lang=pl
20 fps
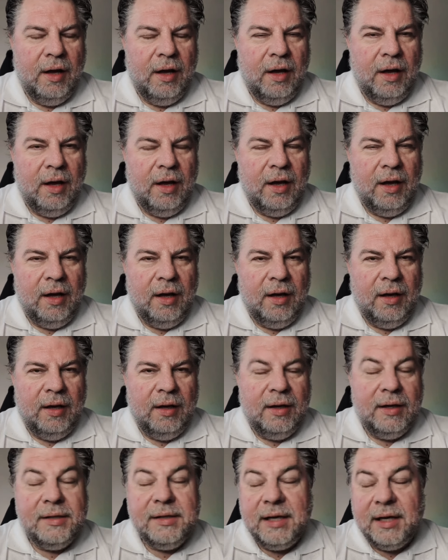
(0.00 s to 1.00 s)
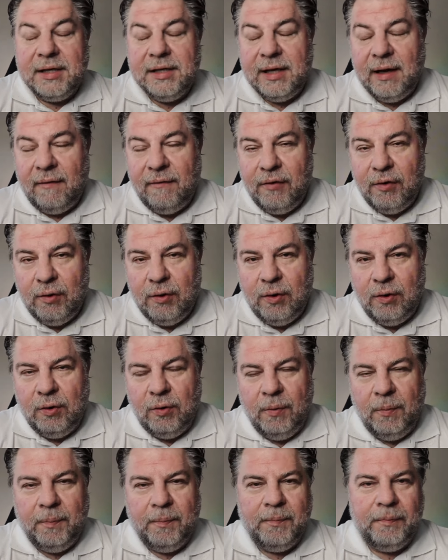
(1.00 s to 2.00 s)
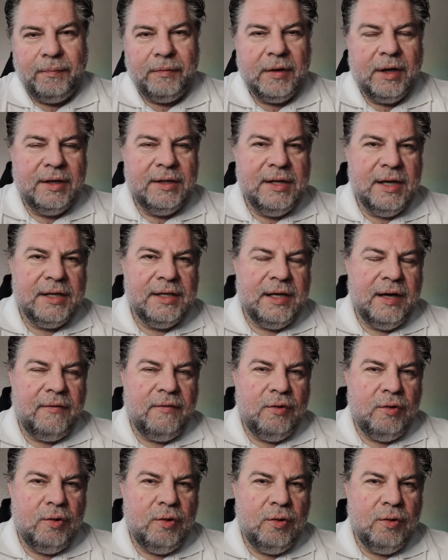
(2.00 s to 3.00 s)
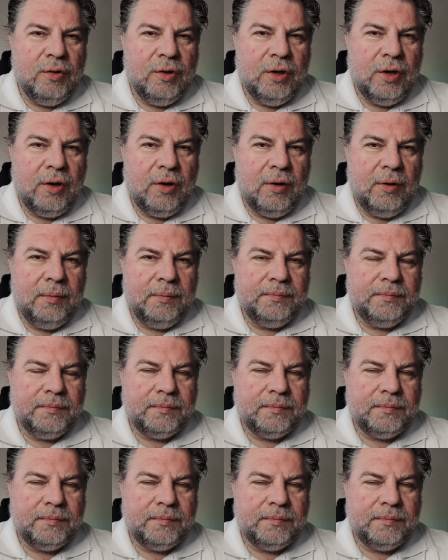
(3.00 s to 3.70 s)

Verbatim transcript: E, sekcja w ruchu. Sekcja w ruchu to